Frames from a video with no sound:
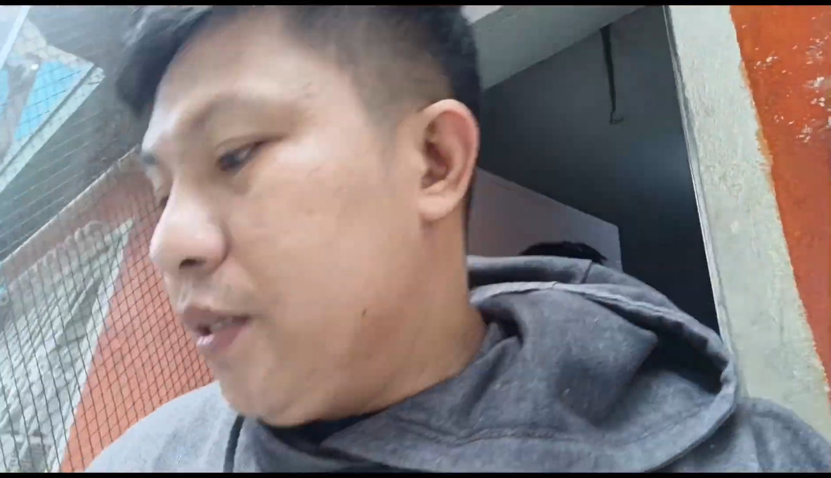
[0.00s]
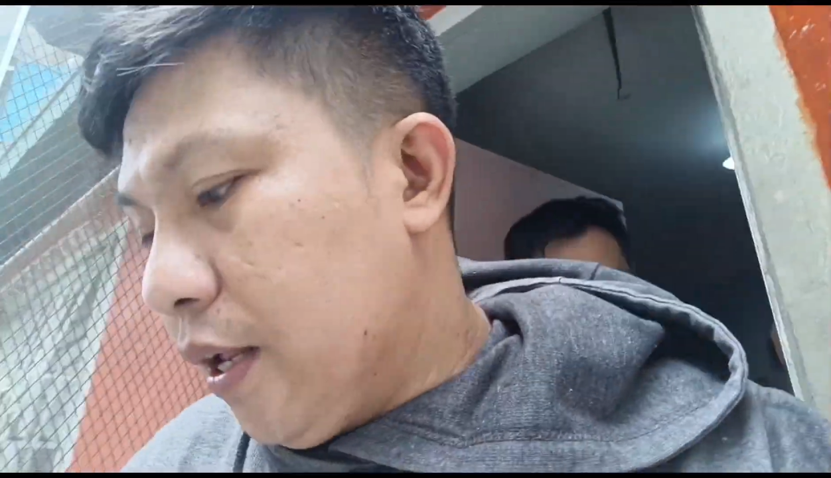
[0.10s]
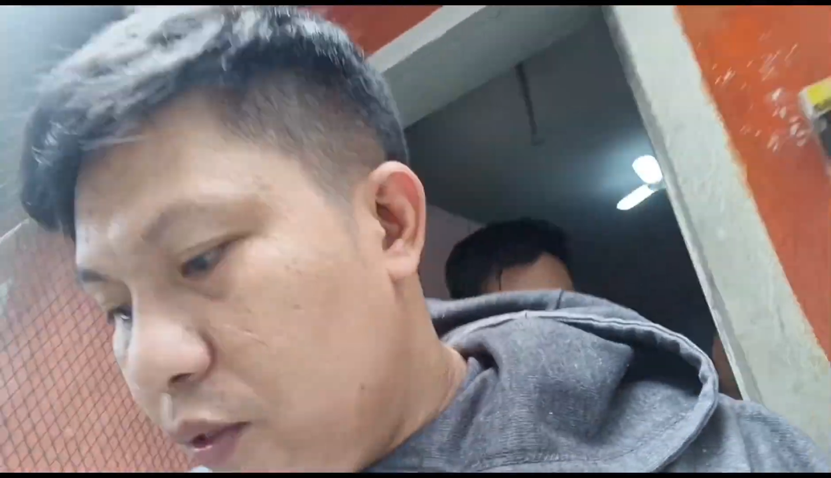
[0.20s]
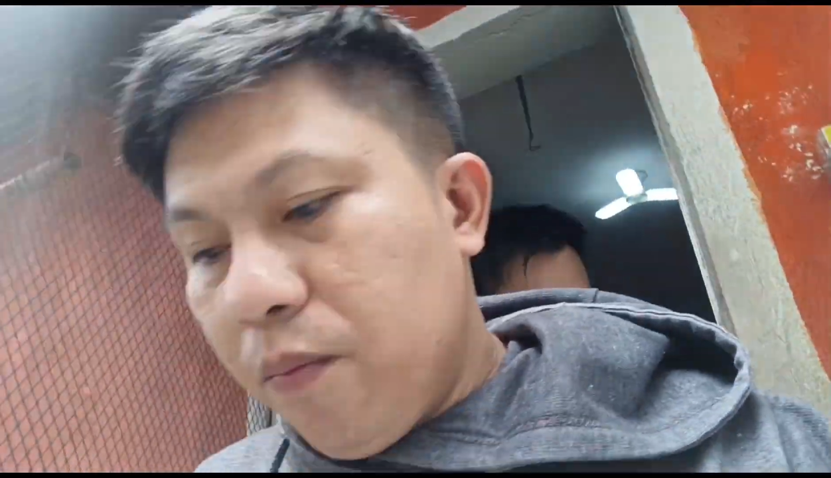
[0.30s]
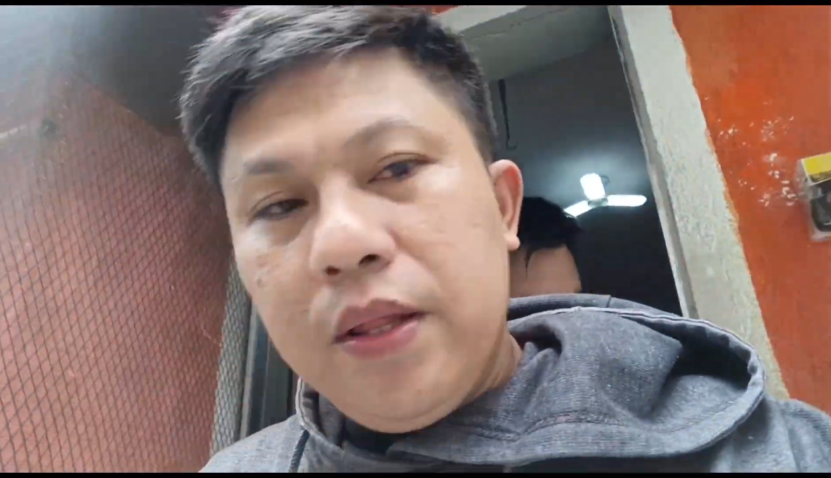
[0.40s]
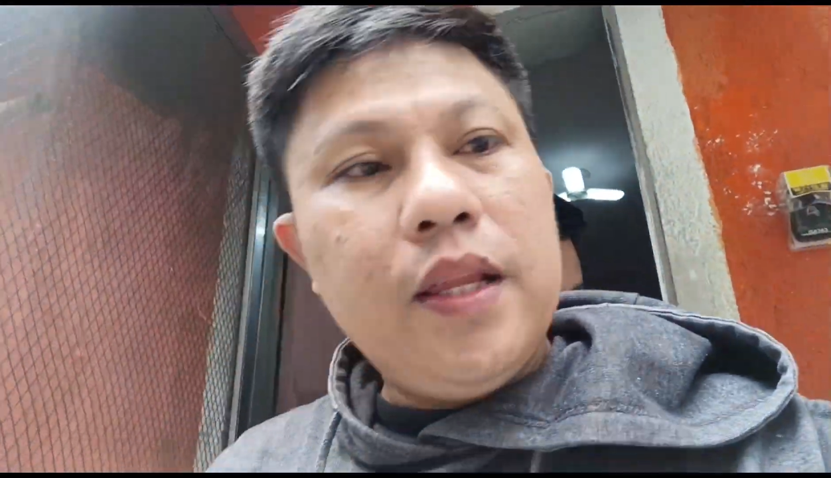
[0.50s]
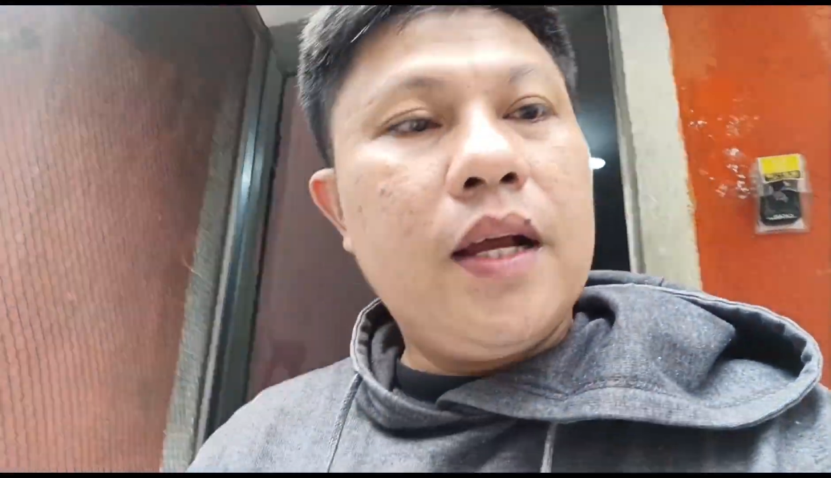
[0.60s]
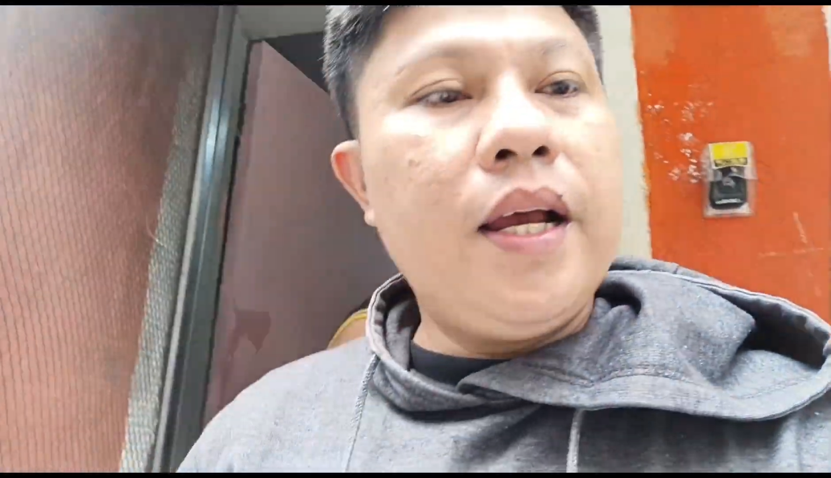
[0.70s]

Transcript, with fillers: saan to banda